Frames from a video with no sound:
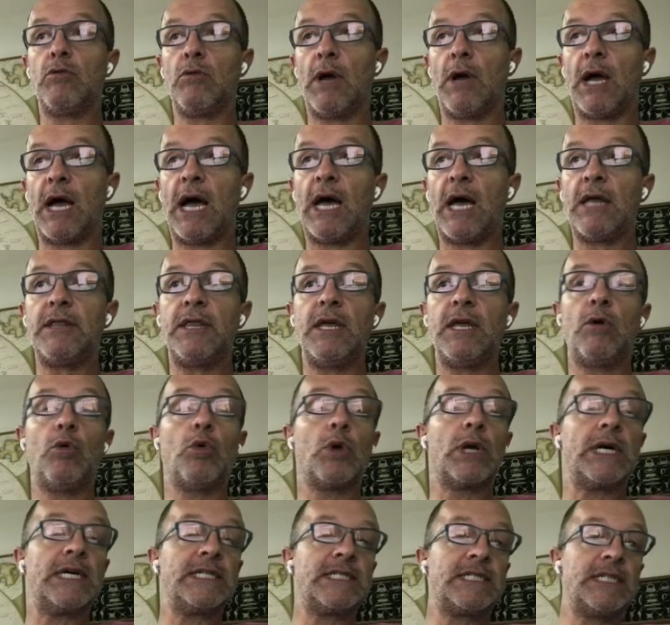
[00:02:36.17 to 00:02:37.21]
à
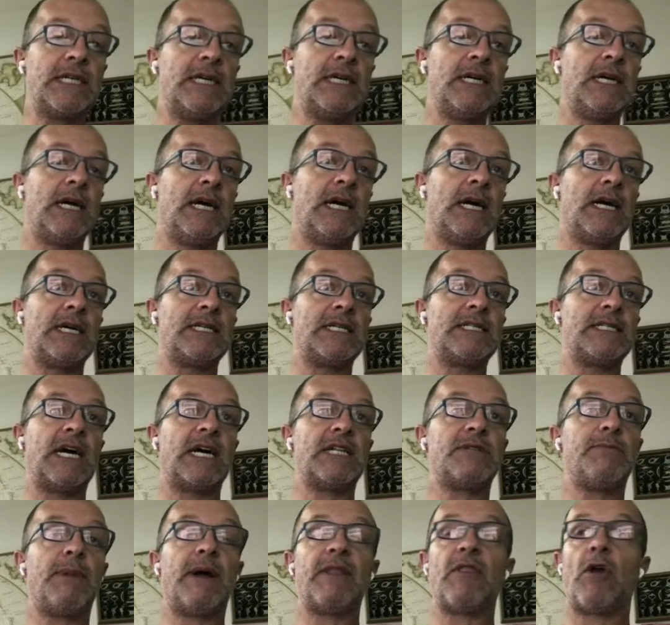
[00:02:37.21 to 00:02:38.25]
segurança das
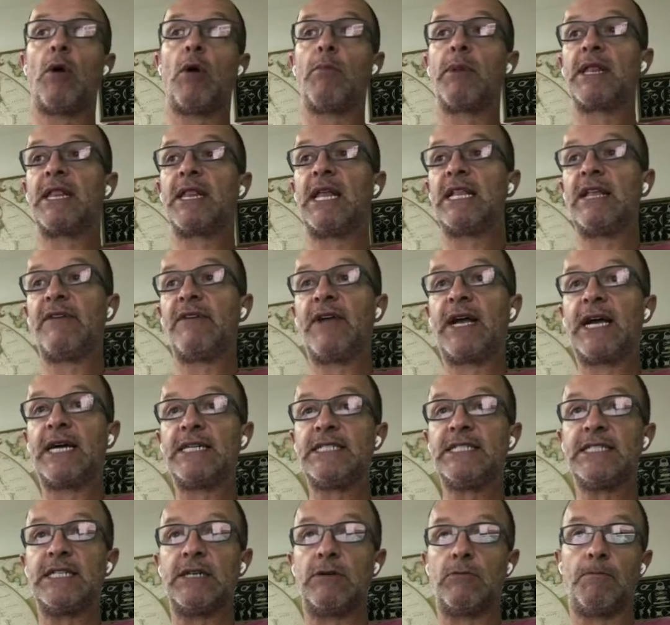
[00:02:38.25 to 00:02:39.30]
manobras na
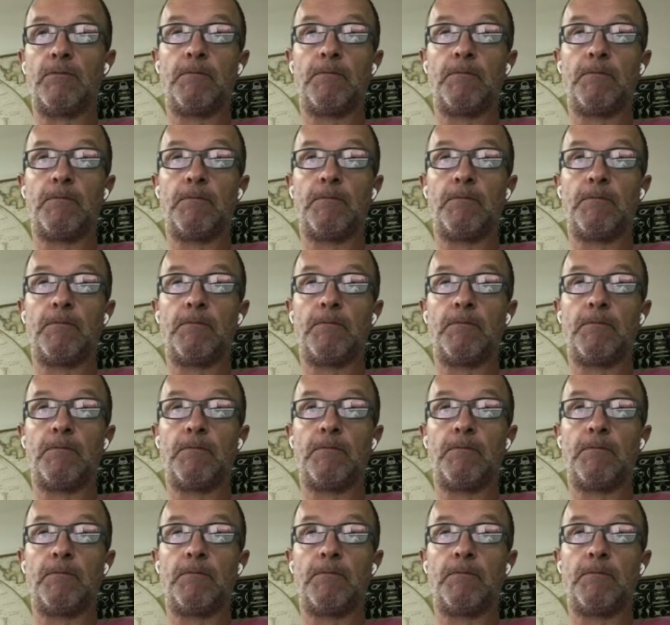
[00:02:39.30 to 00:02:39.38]
navegação.